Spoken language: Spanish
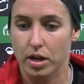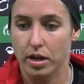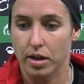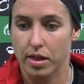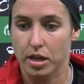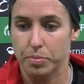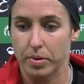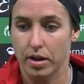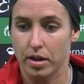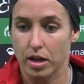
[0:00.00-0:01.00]
en
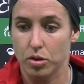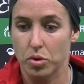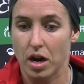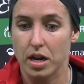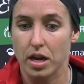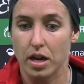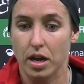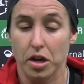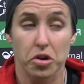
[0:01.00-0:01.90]
césped natural y,